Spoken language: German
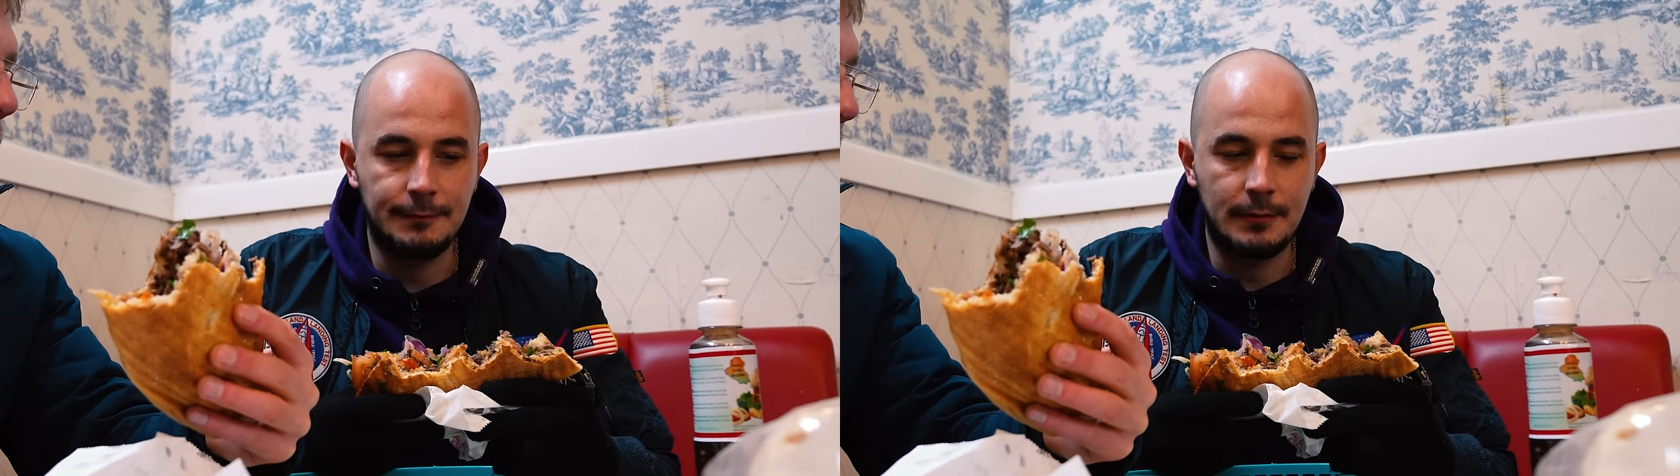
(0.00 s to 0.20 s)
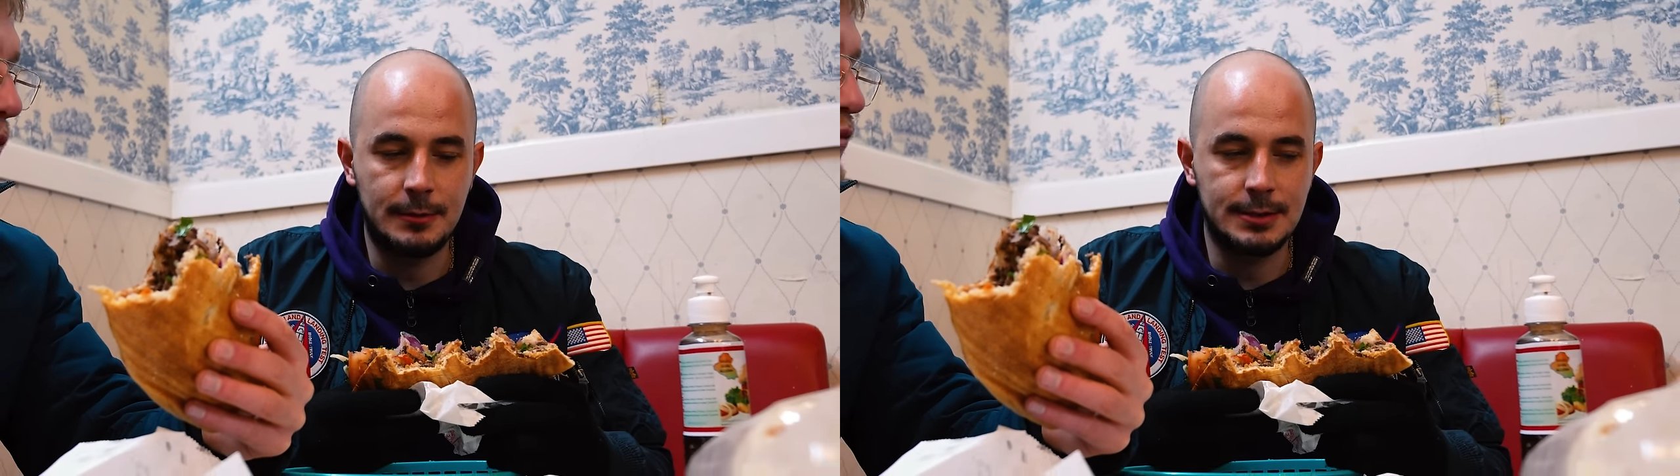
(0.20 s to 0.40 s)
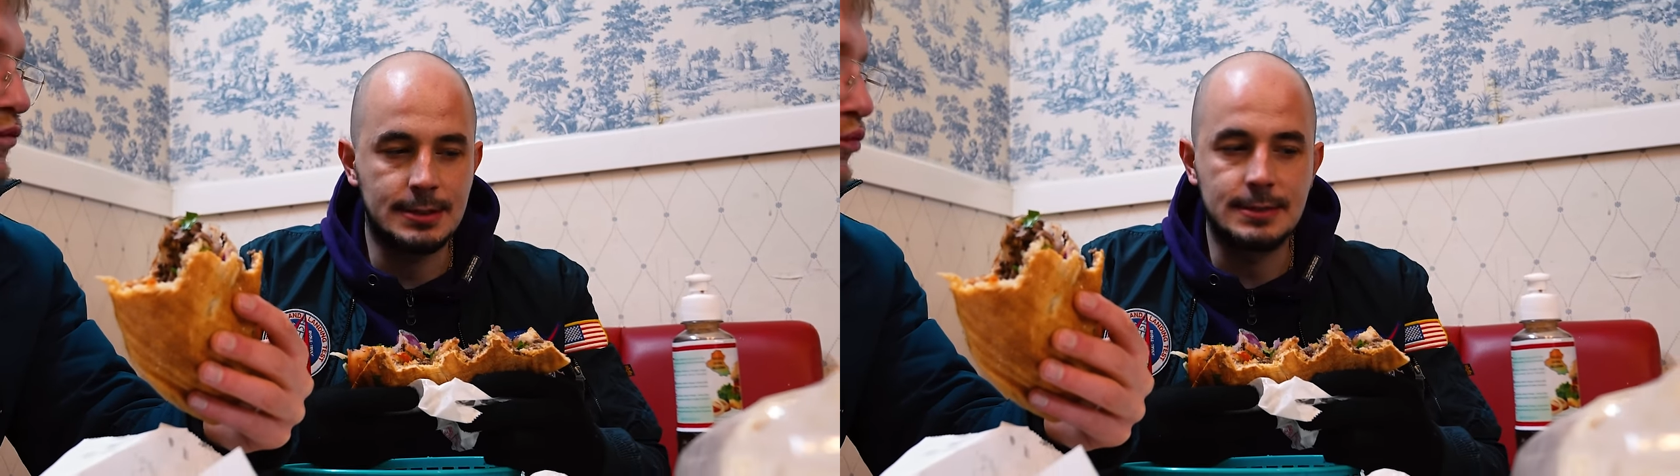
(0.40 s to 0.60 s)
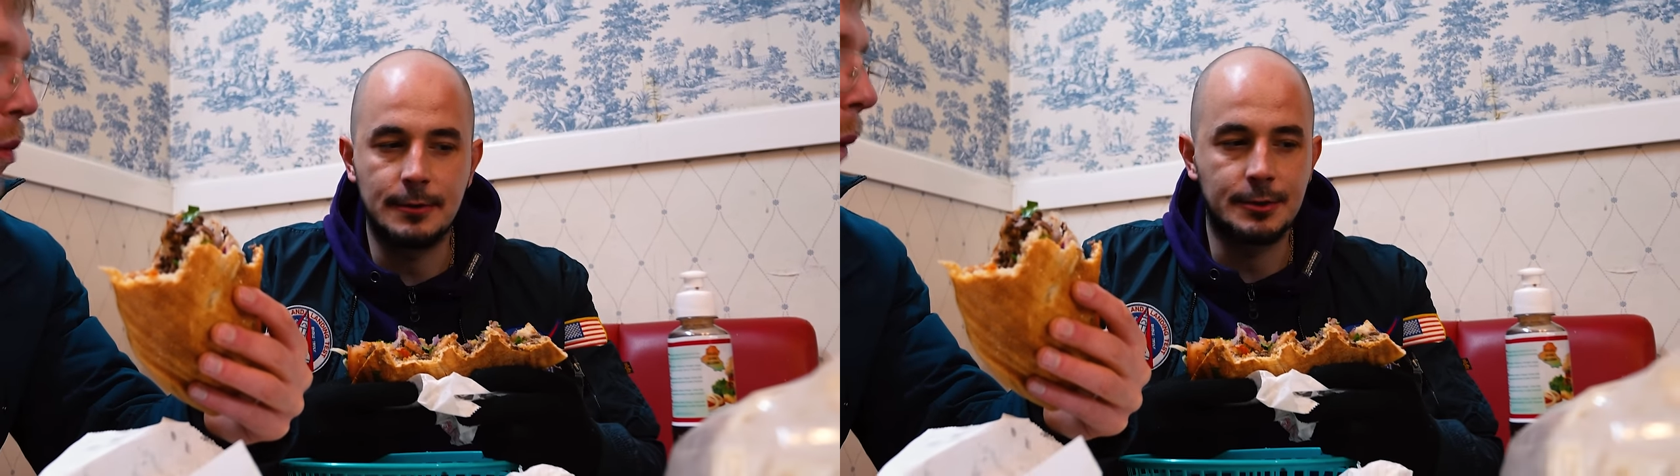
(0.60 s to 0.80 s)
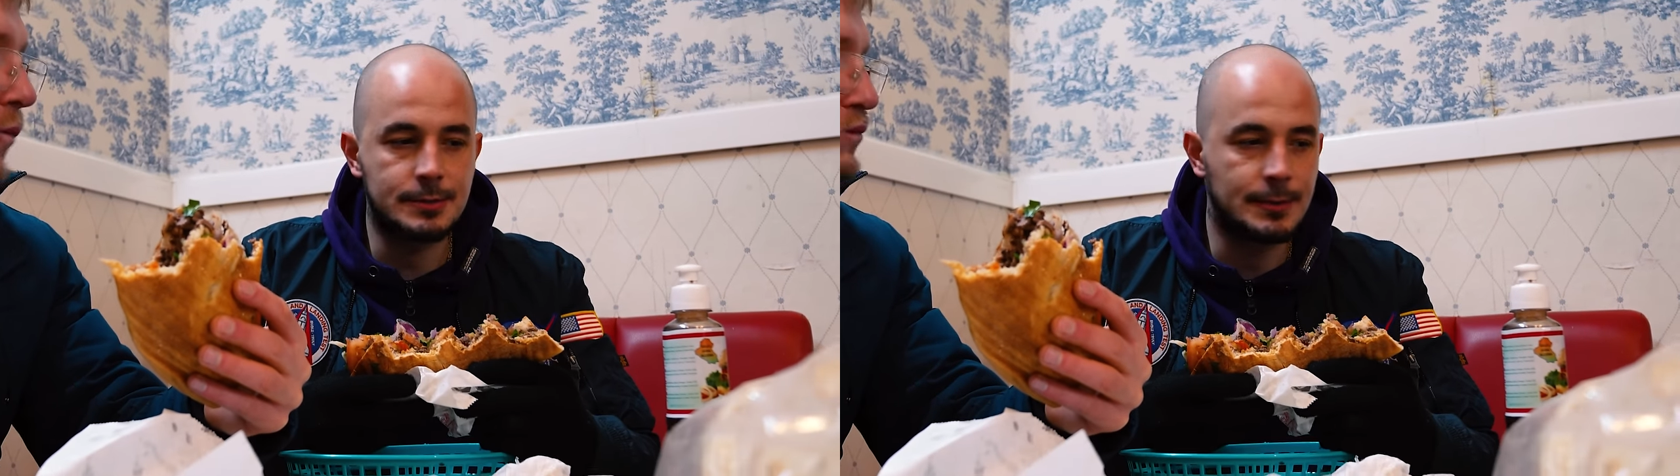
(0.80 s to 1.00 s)
wenn man es jetzt
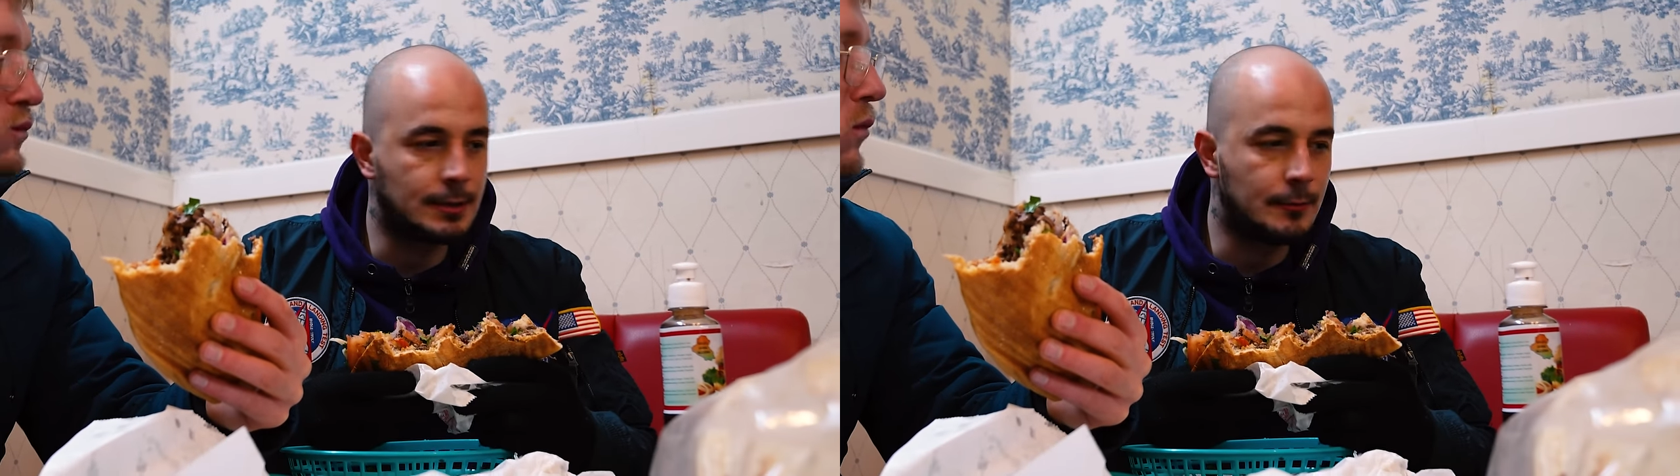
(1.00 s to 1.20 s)
wirklich mit einem